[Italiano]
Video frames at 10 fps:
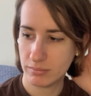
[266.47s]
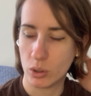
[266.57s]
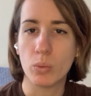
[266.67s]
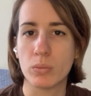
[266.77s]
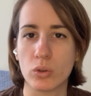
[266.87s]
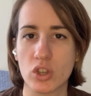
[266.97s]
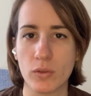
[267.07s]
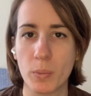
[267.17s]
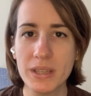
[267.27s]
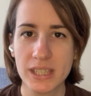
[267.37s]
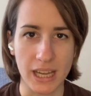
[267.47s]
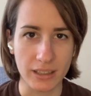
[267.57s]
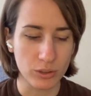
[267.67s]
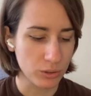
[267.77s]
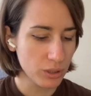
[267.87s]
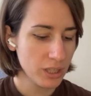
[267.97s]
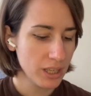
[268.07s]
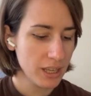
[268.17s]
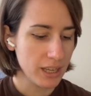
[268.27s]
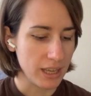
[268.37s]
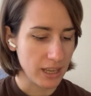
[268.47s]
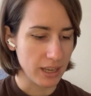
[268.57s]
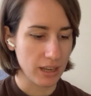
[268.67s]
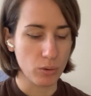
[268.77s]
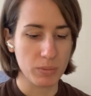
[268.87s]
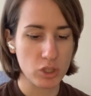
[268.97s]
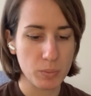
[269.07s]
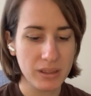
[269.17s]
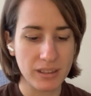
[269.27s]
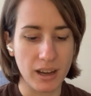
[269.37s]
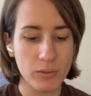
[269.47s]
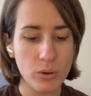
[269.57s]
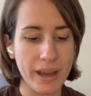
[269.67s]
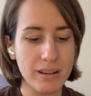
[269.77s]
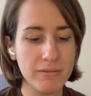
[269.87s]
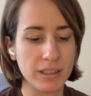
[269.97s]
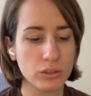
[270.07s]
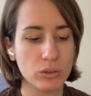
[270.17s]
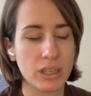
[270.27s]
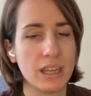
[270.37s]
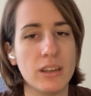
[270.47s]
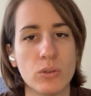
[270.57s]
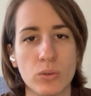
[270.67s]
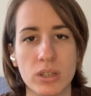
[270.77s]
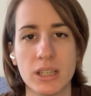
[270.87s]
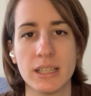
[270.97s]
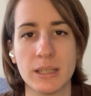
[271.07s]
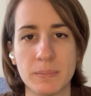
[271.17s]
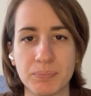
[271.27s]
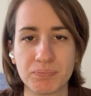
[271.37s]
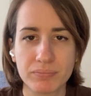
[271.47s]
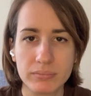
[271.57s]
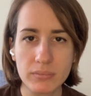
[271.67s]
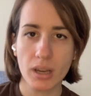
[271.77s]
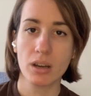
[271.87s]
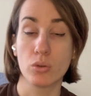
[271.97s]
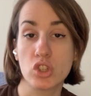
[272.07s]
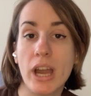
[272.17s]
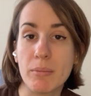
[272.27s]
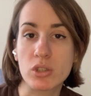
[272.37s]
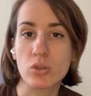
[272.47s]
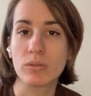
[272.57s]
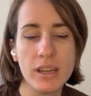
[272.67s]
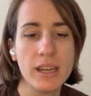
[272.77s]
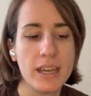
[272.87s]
non, non ci avevo pensato eh, che non mi aspettavo è il fatto che non, non c'è Amazon.